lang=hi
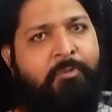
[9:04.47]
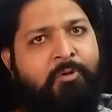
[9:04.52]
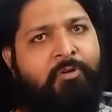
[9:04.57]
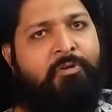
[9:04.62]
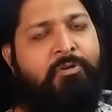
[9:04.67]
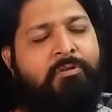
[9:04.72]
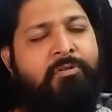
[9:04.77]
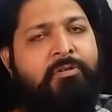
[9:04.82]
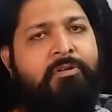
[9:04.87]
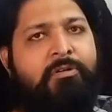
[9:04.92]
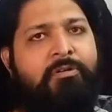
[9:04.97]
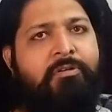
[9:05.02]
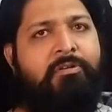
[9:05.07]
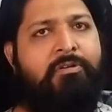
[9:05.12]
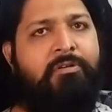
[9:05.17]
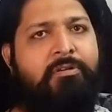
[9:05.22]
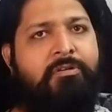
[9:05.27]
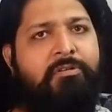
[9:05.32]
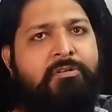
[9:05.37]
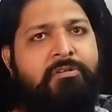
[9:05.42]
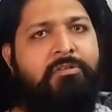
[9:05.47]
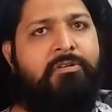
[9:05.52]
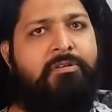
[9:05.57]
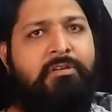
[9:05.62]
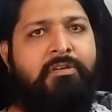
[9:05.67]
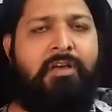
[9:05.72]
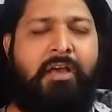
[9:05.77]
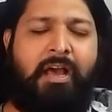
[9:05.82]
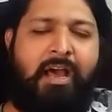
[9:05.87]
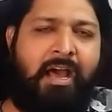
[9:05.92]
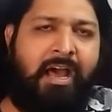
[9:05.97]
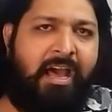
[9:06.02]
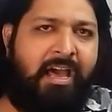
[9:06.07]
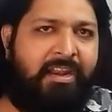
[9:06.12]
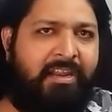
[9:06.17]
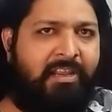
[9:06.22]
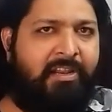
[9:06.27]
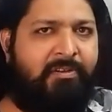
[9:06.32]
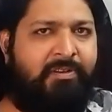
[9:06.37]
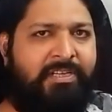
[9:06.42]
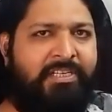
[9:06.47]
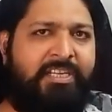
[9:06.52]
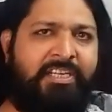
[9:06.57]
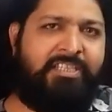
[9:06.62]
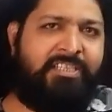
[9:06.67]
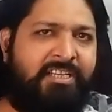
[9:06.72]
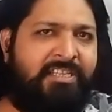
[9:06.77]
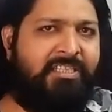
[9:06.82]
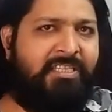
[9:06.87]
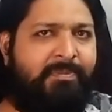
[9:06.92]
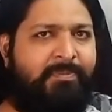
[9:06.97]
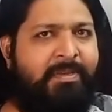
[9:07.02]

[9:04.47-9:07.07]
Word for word: अगर कल को स्टेशन से आता तो मिनिमम हाँ, बीस रूपए में पहुँच जाएगा